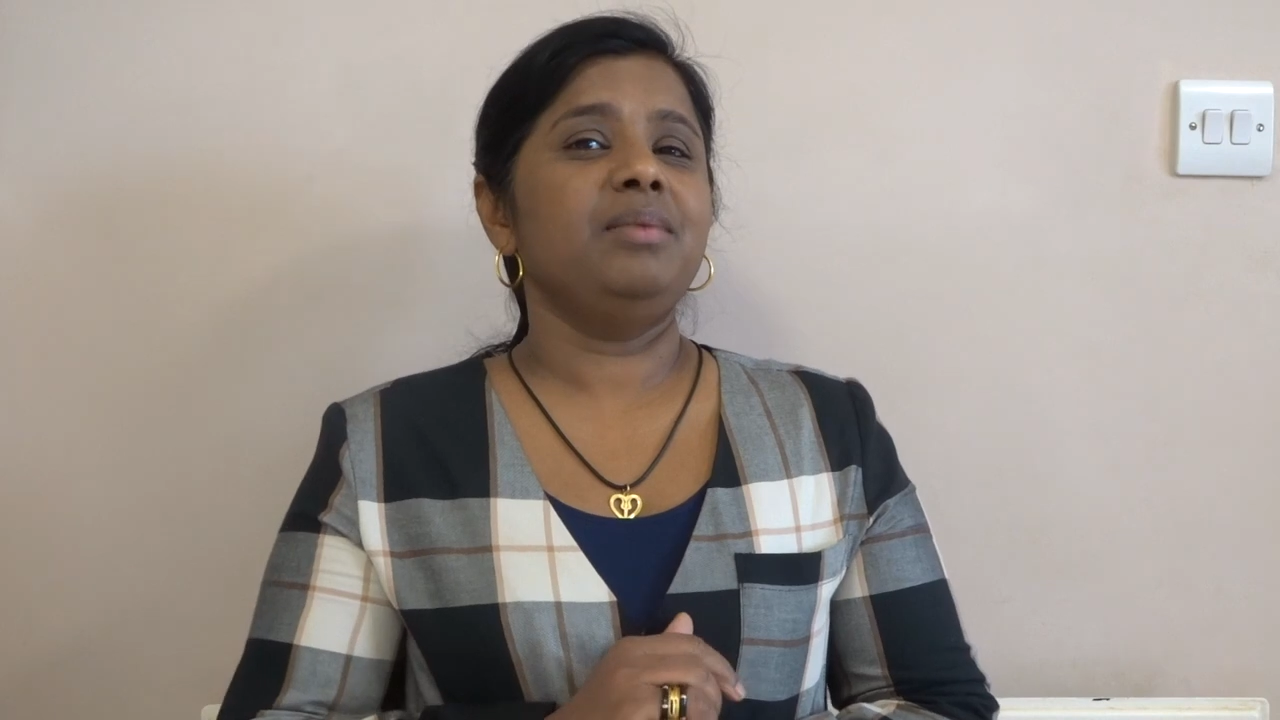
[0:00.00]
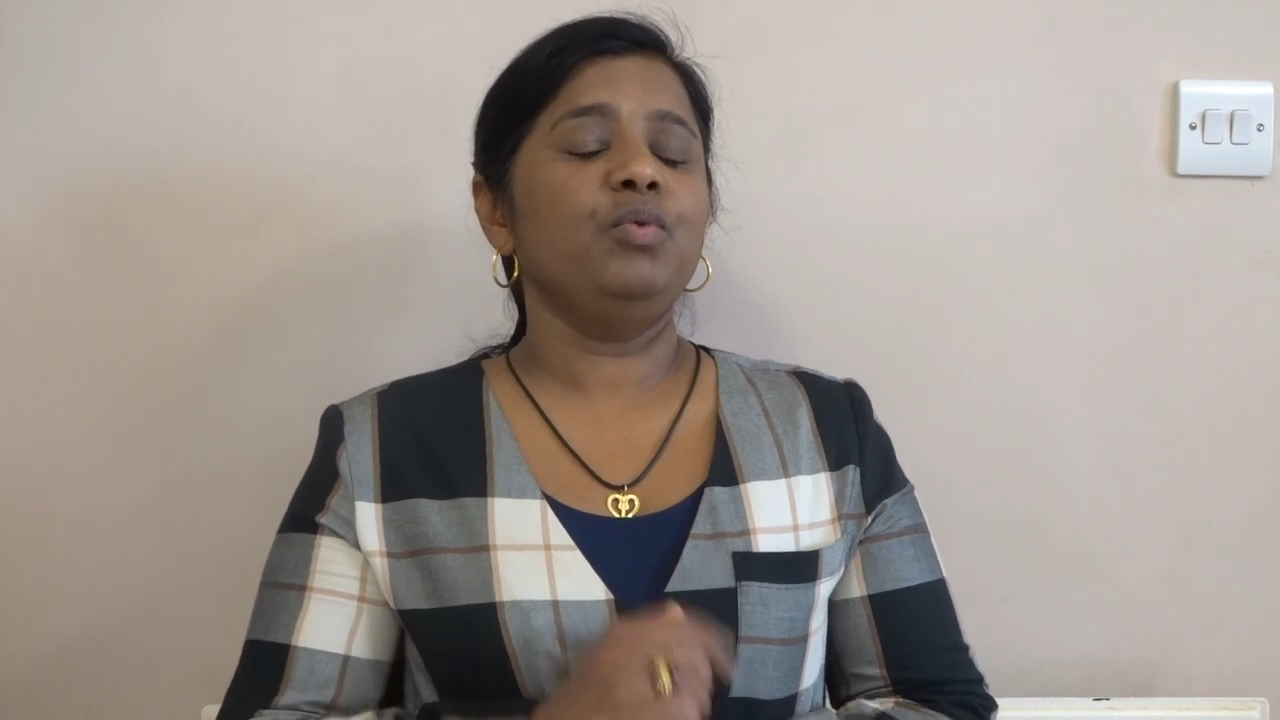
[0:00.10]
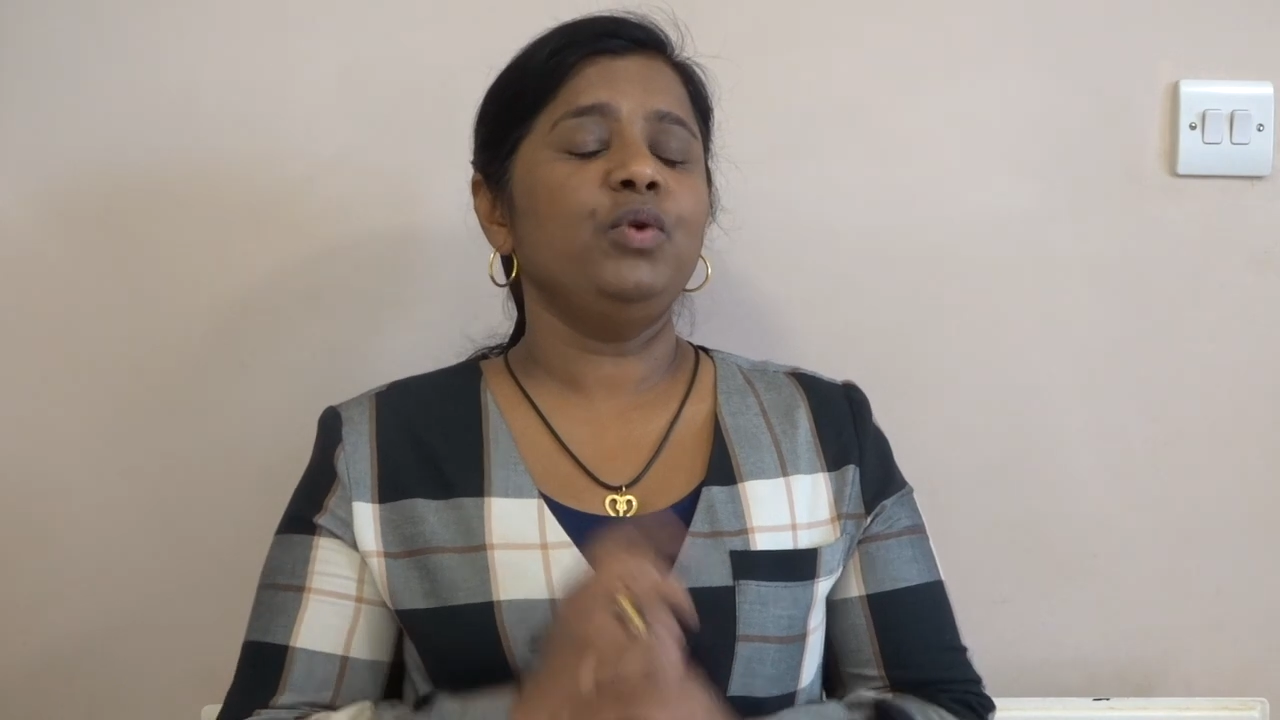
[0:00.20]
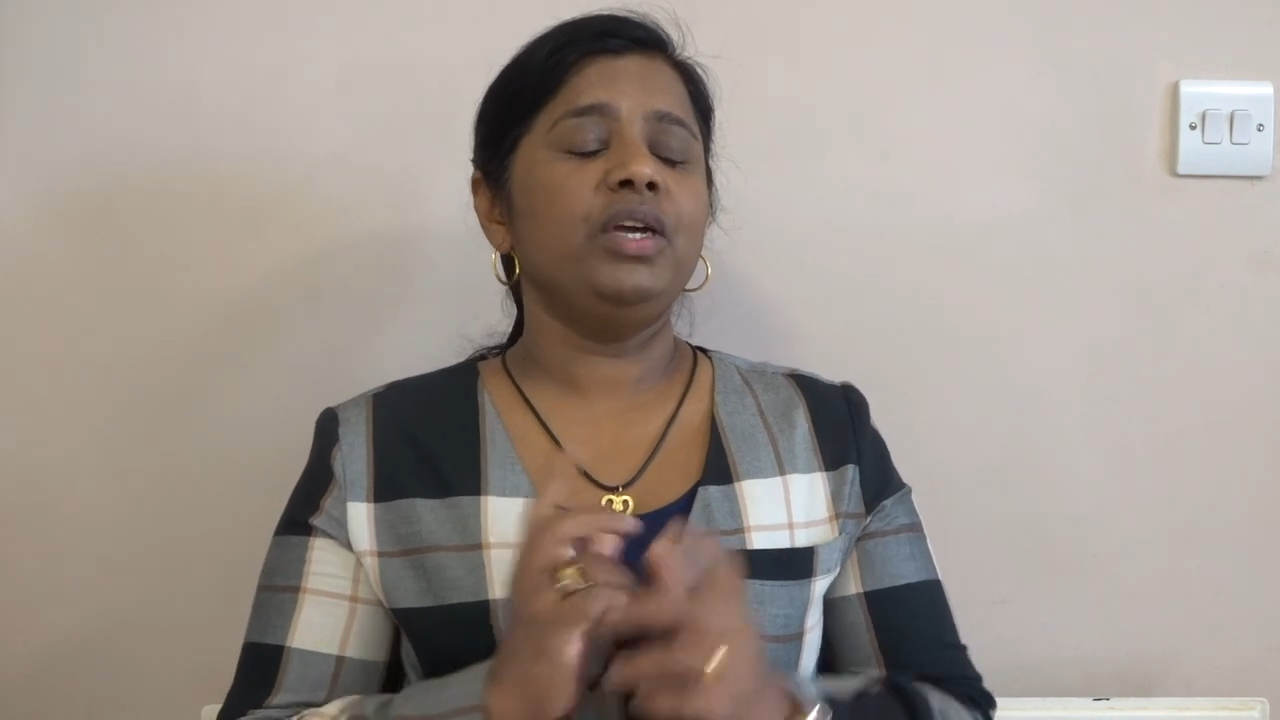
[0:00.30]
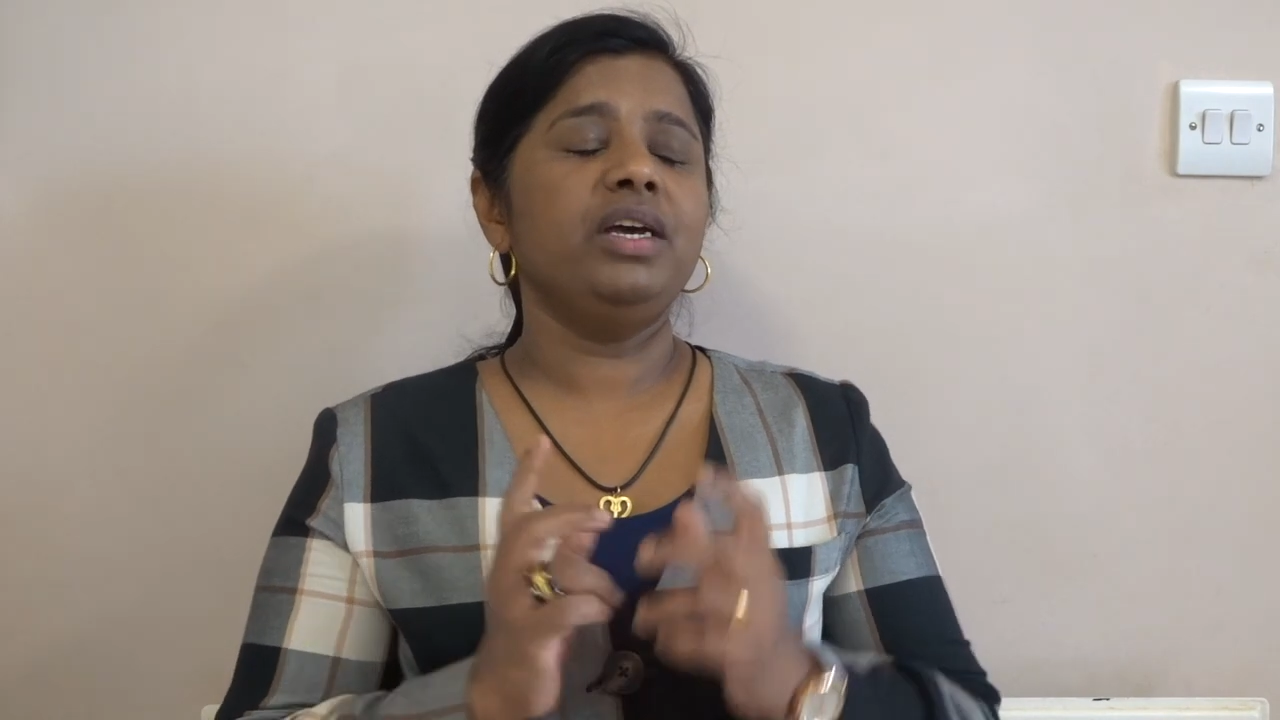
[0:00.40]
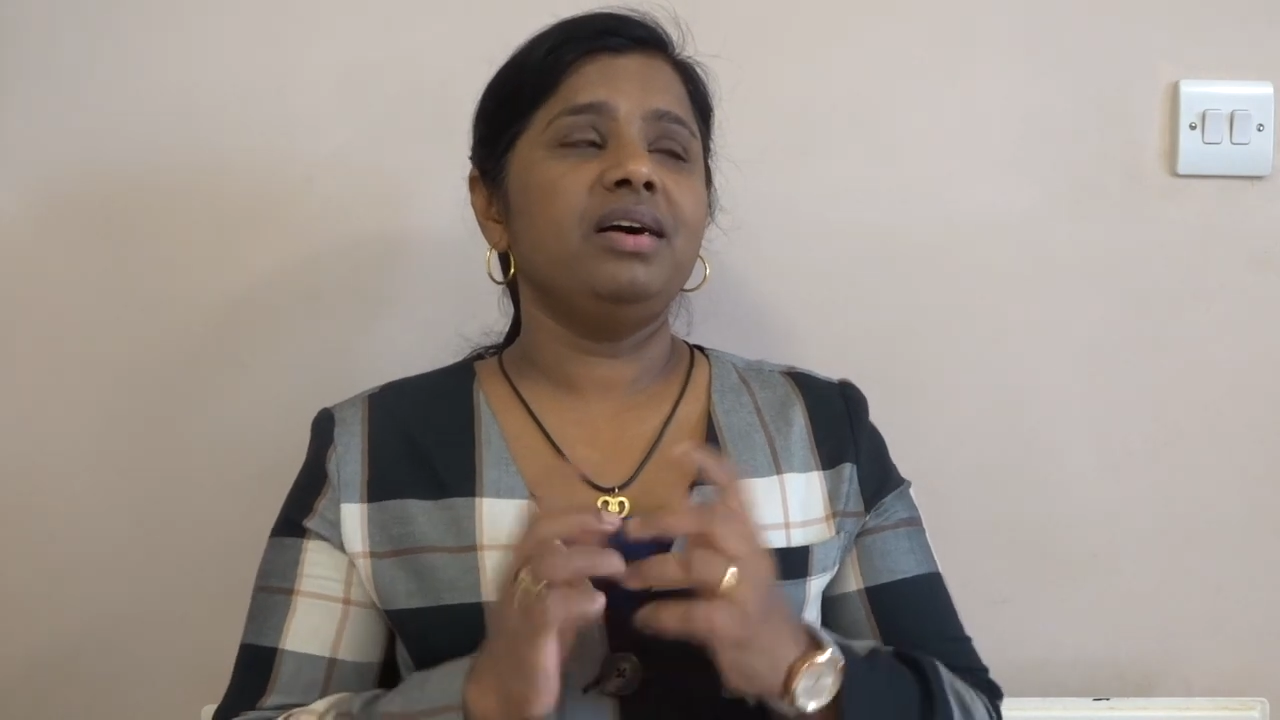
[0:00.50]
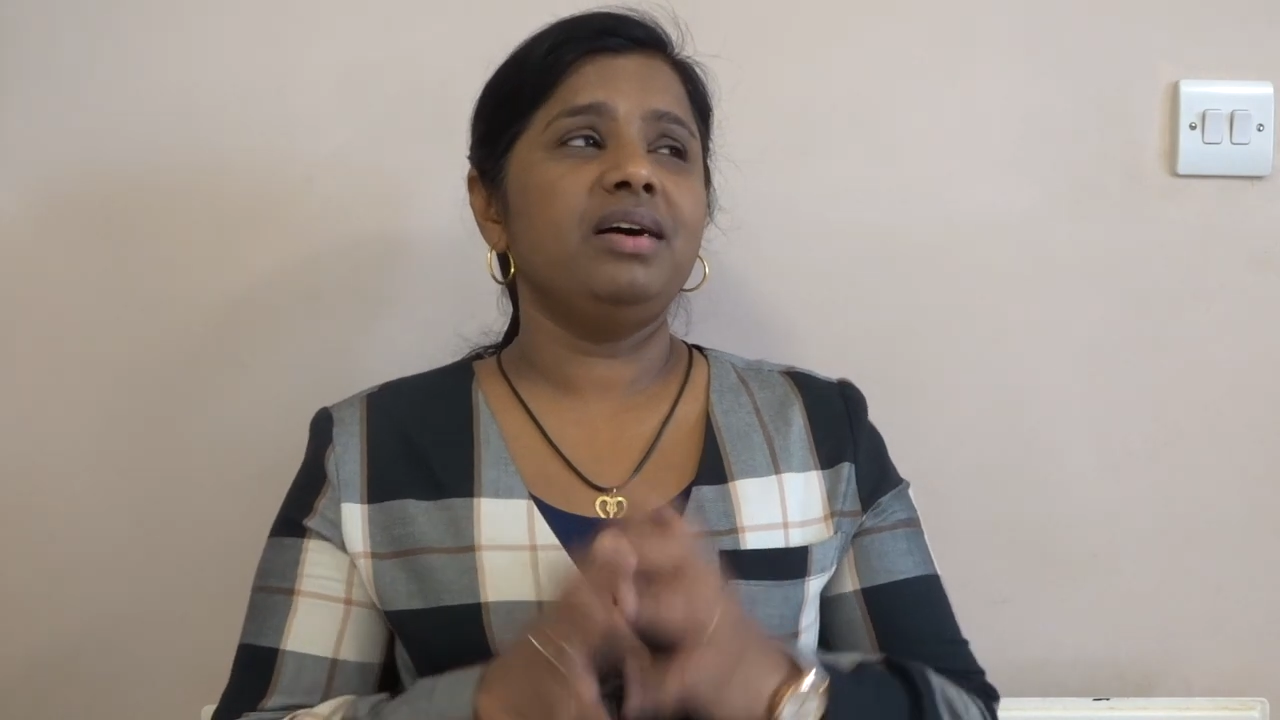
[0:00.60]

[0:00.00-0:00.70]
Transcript: முக்கிய